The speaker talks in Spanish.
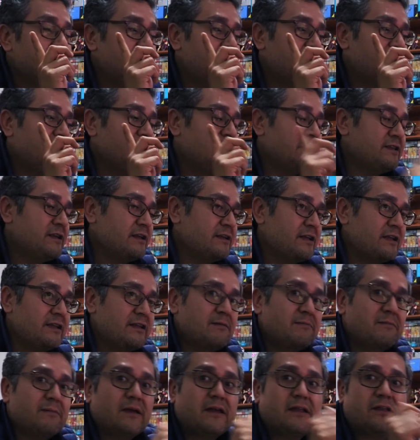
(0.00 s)
de eh,
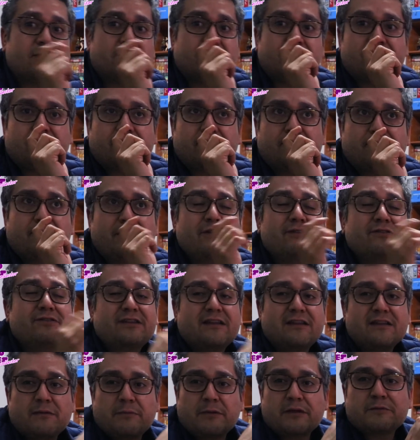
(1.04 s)
entretenimiento, bueno,
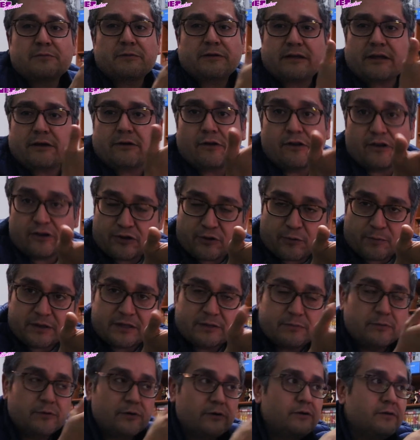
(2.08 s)
entretenimiento, espectáculo es lo
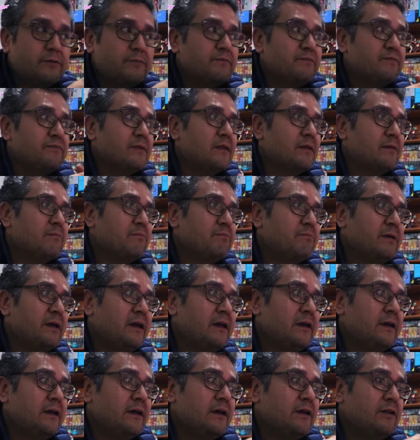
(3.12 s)
mismo,
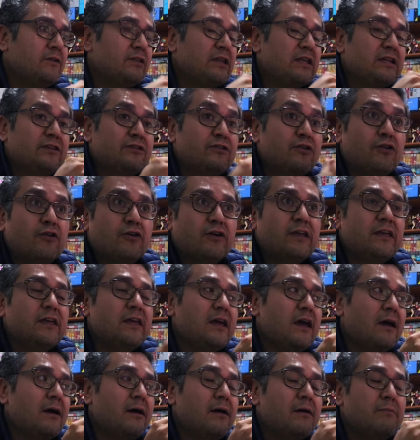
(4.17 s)
pero de
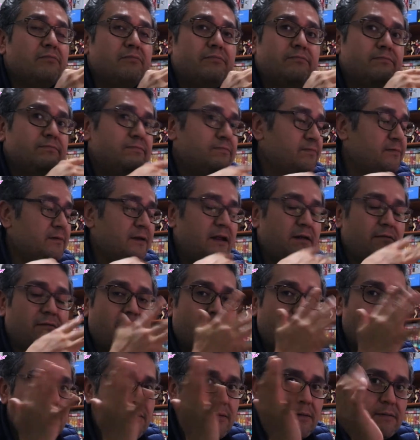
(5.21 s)
tecnología, bla,
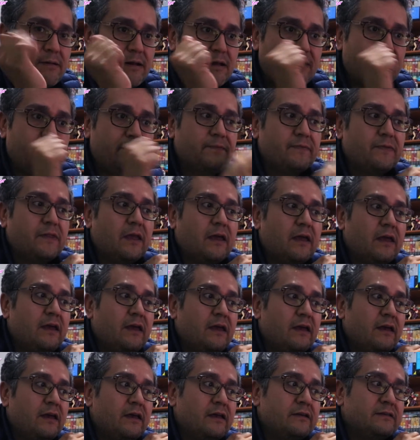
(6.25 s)
bla, bla, bla,
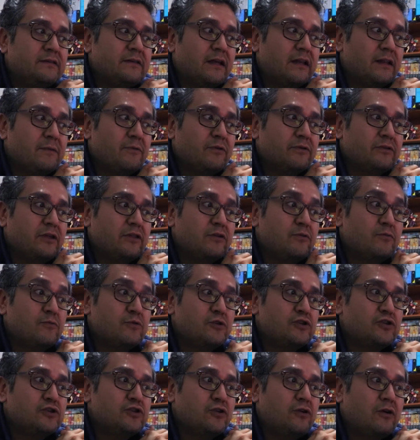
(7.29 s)
se ha remontado
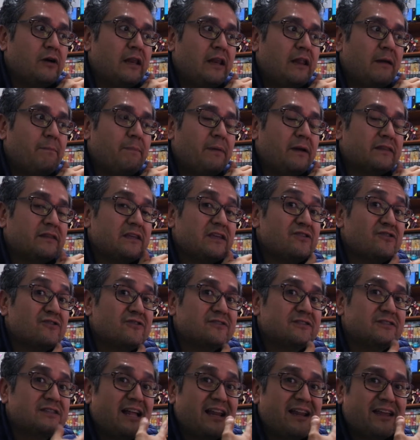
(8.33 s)
mucho a la parte
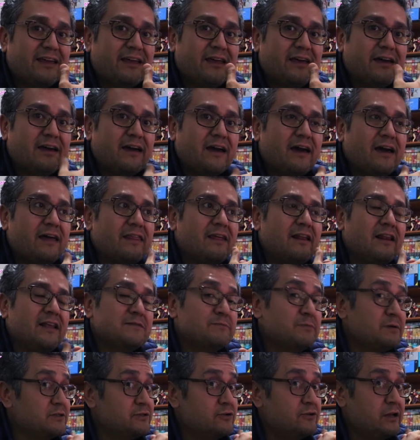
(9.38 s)
nostálgica de
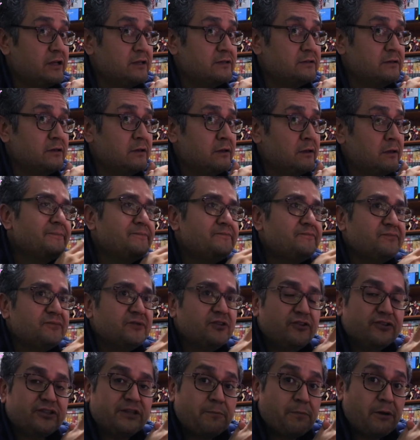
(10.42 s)
las personas.
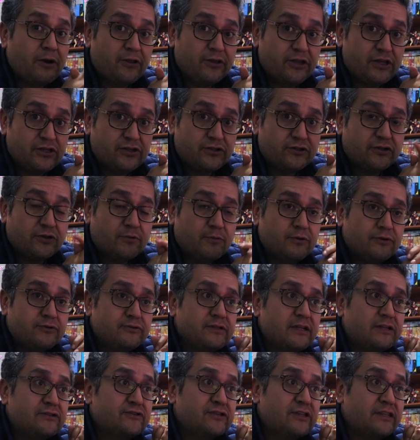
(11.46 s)
Yo siempre lo he dicho, somos
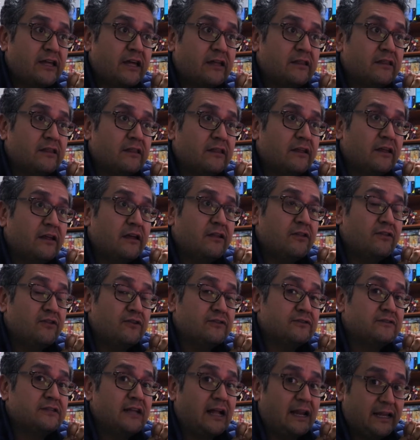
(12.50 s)
una sociedad
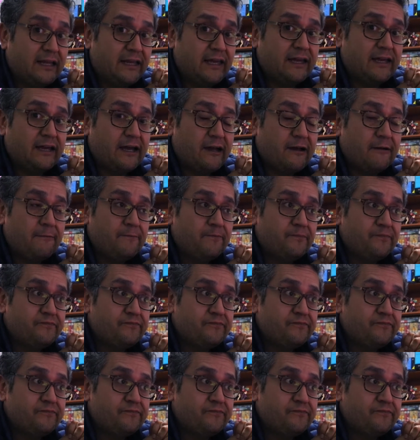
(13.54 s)
nostálgica,